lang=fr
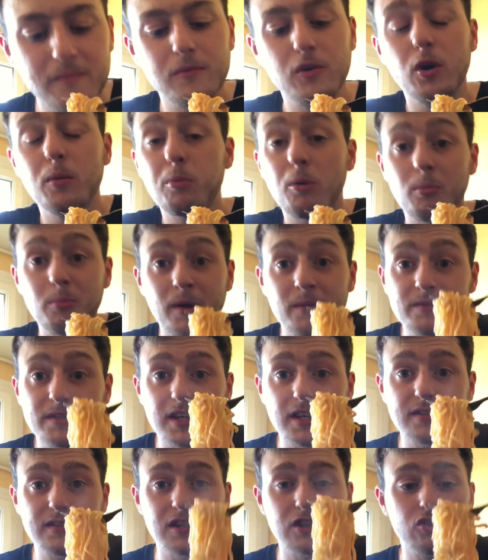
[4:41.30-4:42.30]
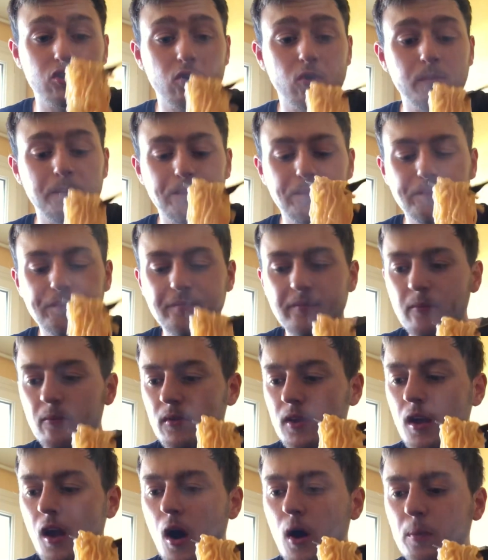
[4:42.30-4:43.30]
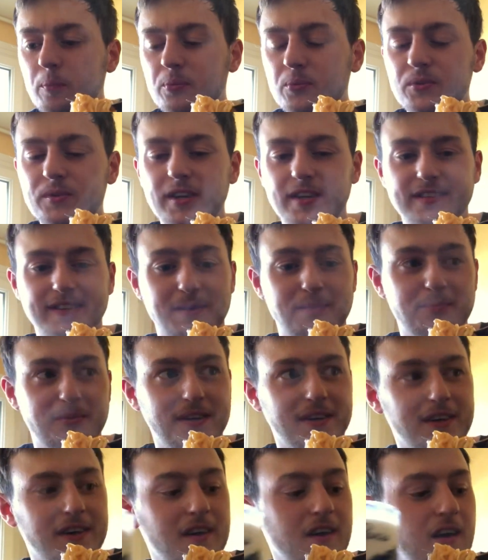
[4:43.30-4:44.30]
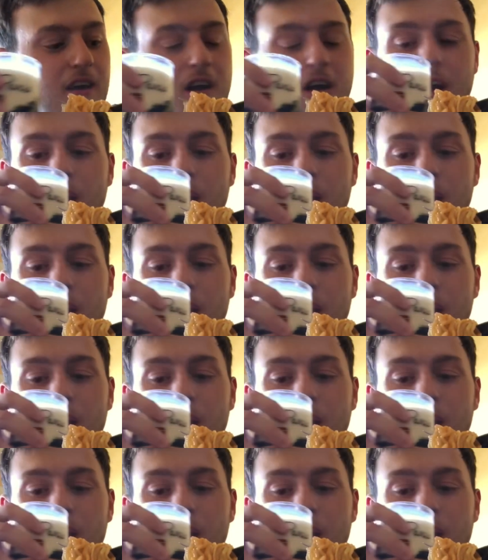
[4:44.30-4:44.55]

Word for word: Le problème, c'est que c'est chaud. Oh putain, ça pique.